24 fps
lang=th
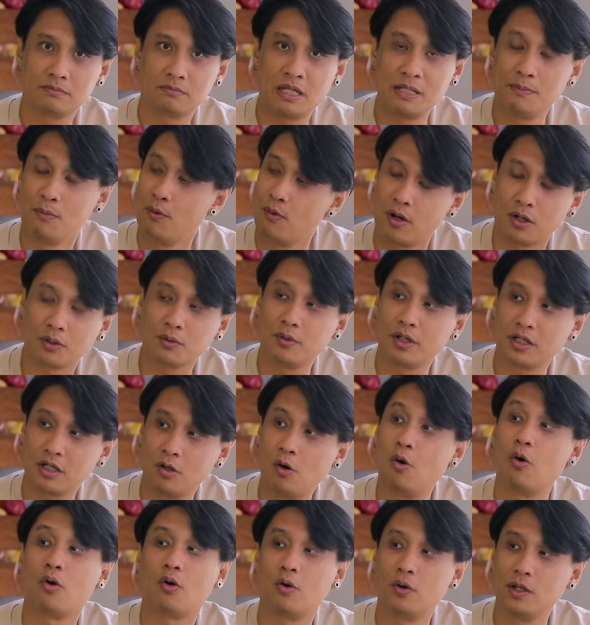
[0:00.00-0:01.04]
ไม่บวกด้วยก็
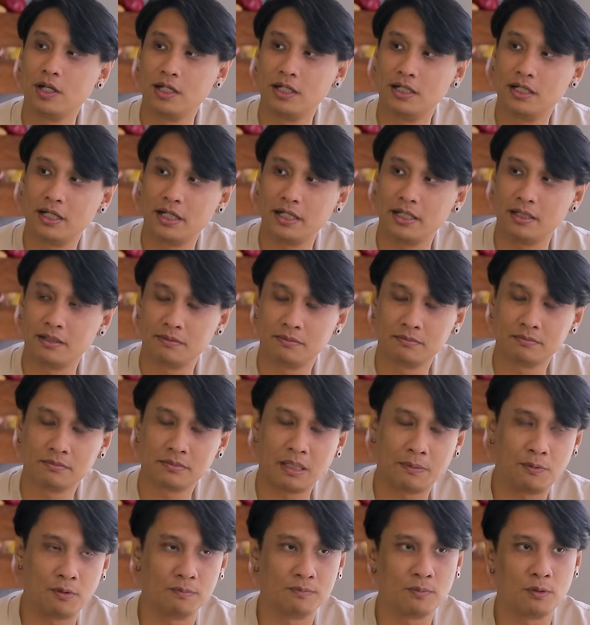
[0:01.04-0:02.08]
กคนเลยหกคนเลย
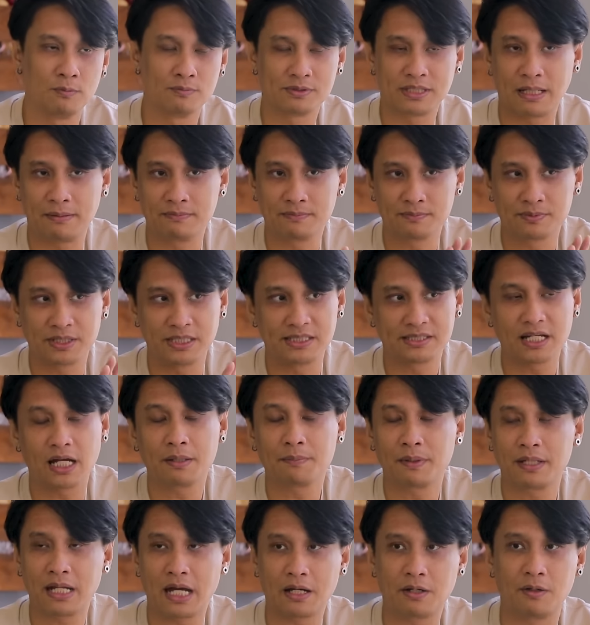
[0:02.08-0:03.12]
แต่ผมผมจำซีซั่
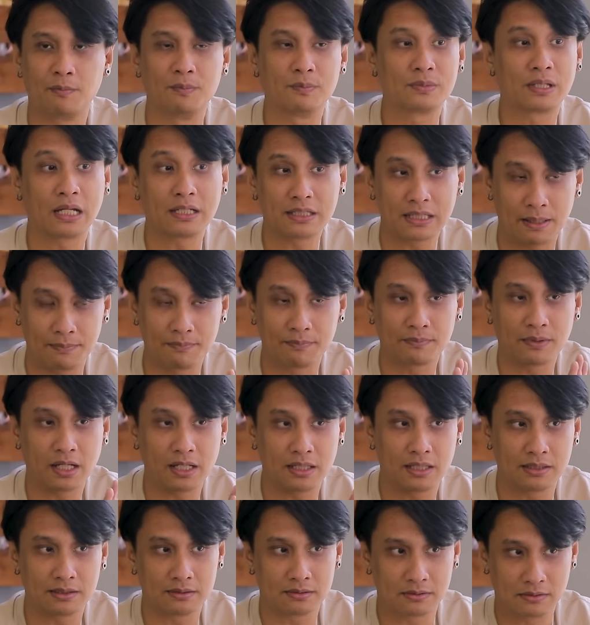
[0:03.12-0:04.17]
นไม่ได้ ถ้าจำ
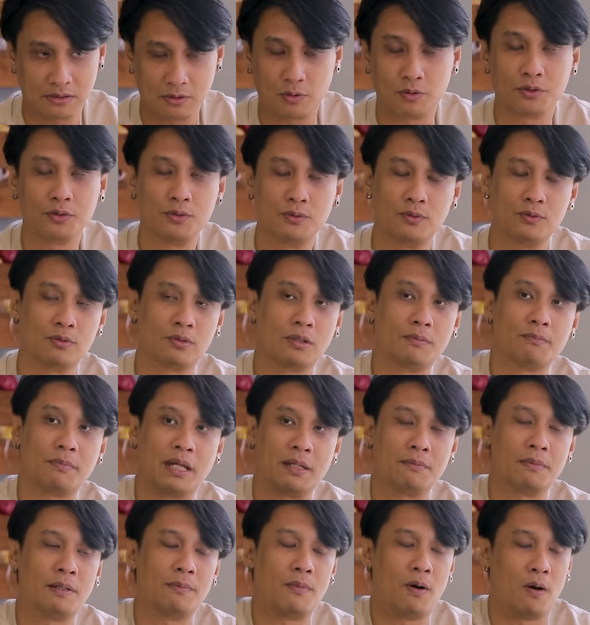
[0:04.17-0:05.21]
ถ้าคนดูว่าเม
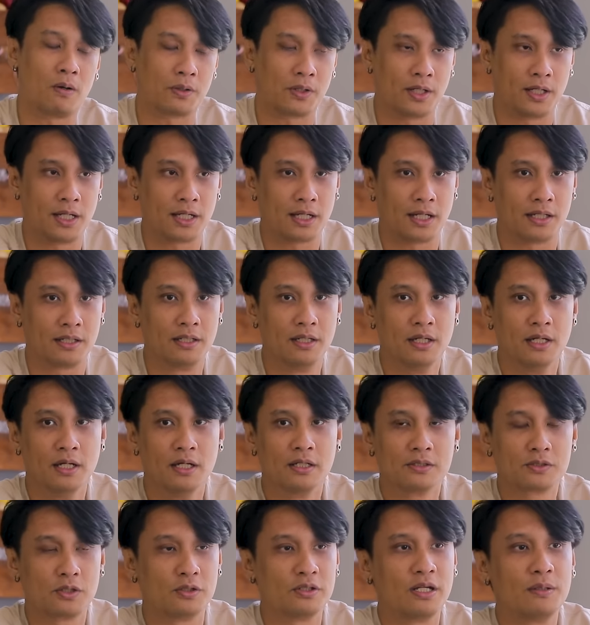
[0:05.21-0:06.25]
นมาบอกหน่อยแล้วกันอ
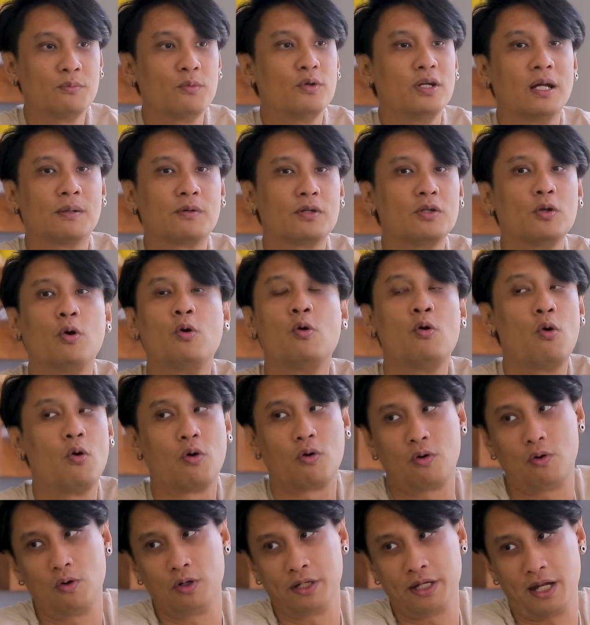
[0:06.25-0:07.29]
ตอนนั้นบุรีรัมย์ก็ลงห
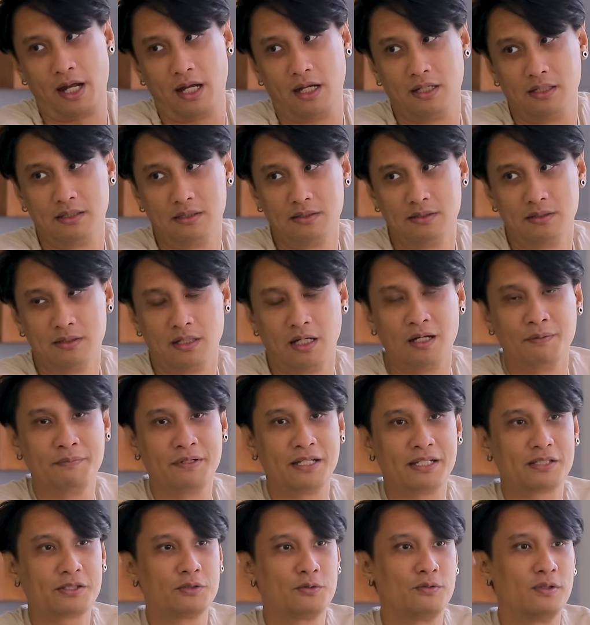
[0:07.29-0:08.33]
กคนอ่ะมเออ
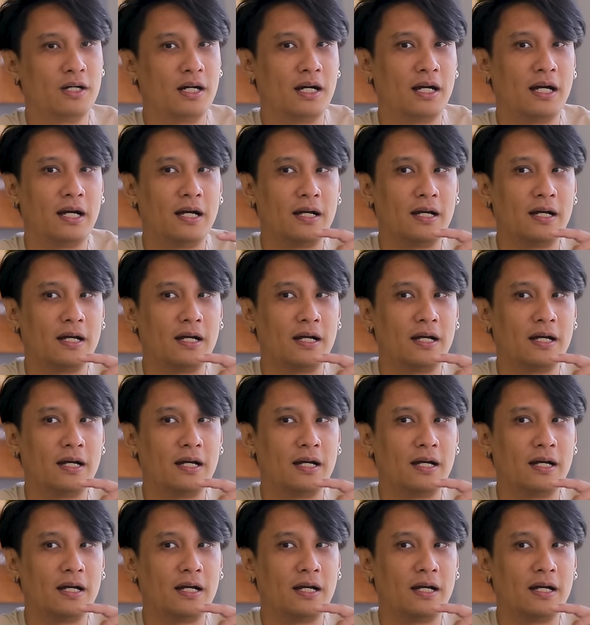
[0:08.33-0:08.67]
มีตัว